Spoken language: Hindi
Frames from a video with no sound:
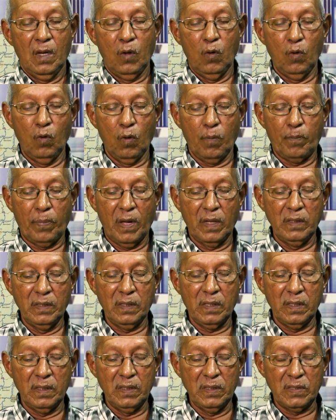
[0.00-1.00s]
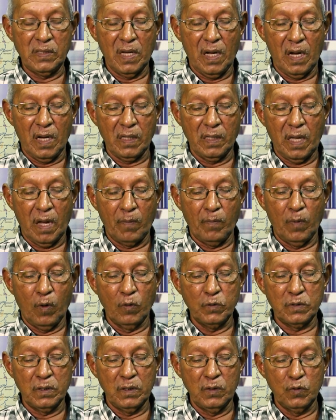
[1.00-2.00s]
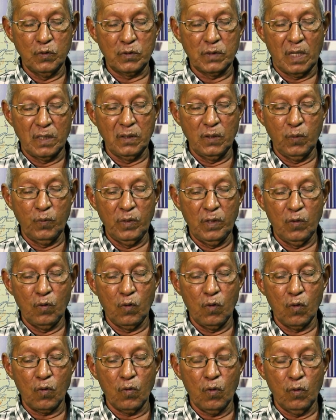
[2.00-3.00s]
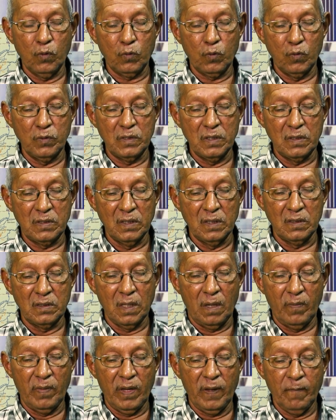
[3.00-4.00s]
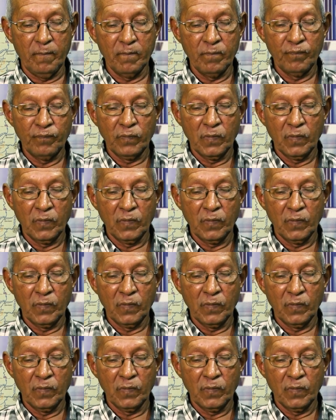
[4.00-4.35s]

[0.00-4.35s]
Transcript: लोग पानी के नीचे आ गया बहुत सी नुकसानी हुई लोगों को तो इसी सिलसिले में